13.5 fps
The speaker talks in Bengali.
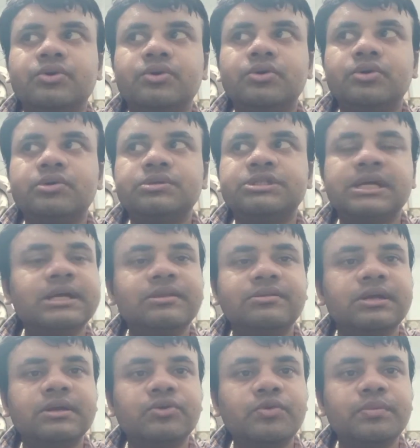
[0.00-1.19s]
তো
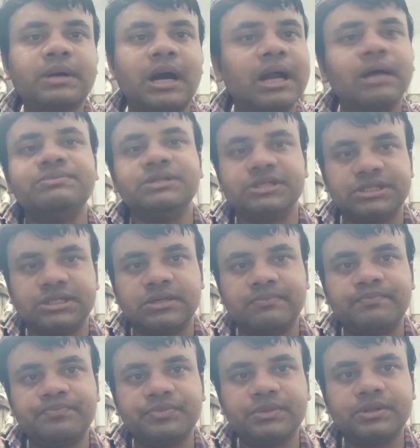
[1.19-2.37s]
সেক্ষেত্রে খুব খারাপ জিনিস এটা
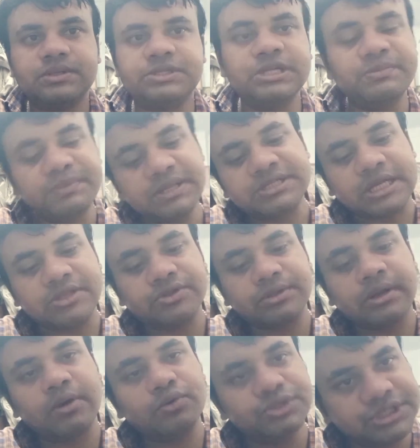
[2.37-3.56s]
শিল্পীদের স্বাধীনতা
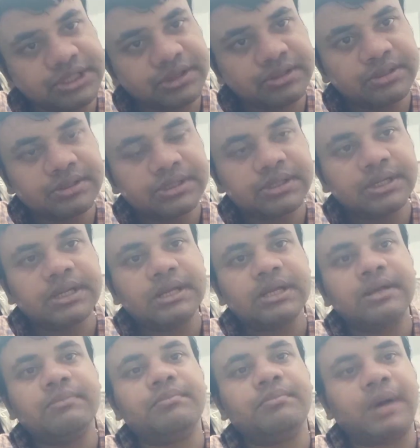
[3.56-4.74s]
দেওয়া উচিত
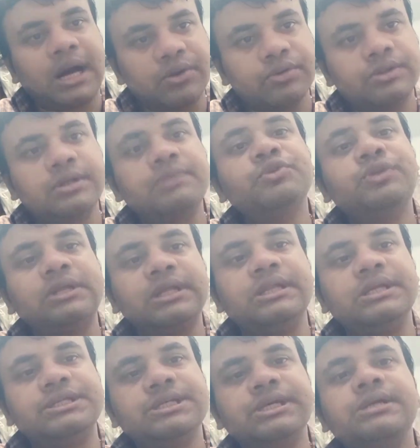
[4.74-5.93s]
ভারতের মতো একটা
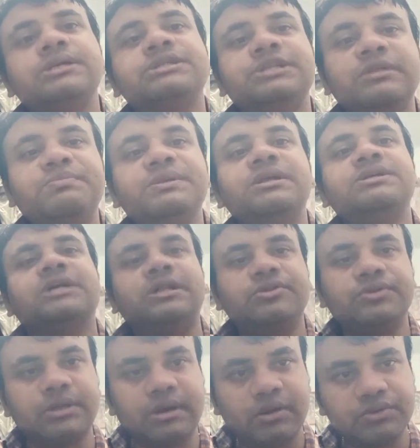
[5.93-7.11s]
দেশে শিল্পীদের
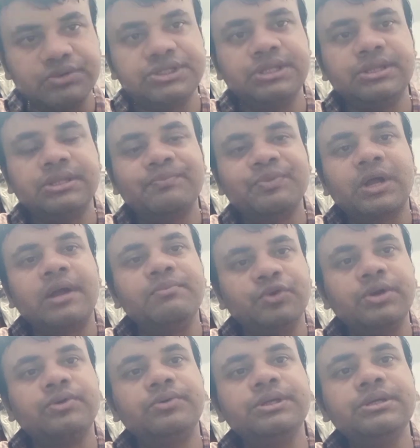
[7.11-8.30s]
স্বাধীনতা দেওয়া উচিত আমি
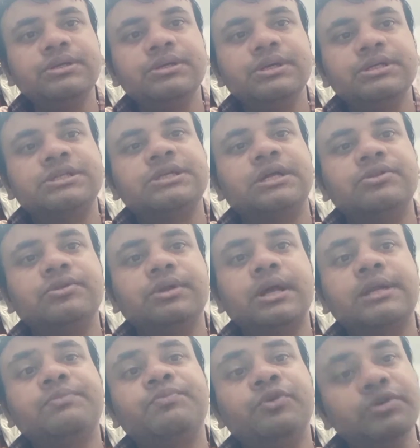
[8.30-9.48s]
মনে করি সেই স্বাধীনতাটা
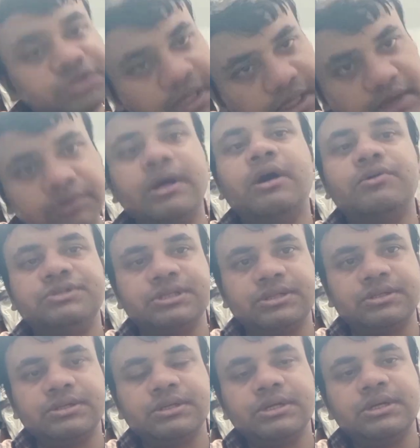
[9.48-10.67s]
একটা প্রডিউসারকেও দেওয়া উচিত